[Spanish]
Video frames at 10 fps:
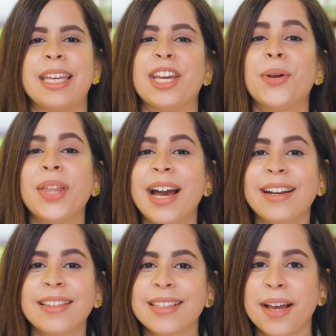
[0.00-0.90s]
quiero
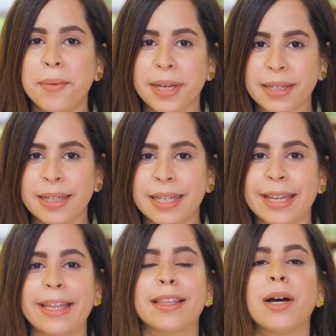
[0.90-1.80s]
dejarte saber
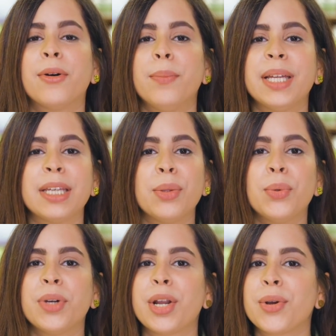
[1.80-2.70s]
que estás
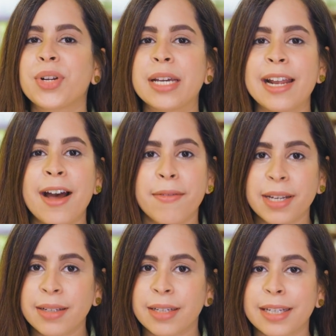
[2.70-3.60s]
cometiendo un error
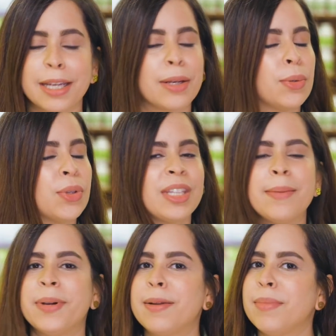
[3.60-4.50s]
grave que no
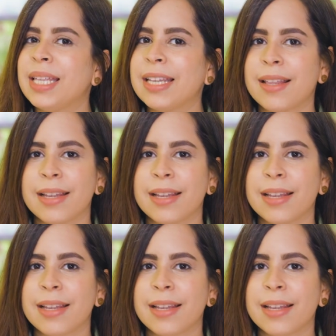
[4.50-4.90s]
te permite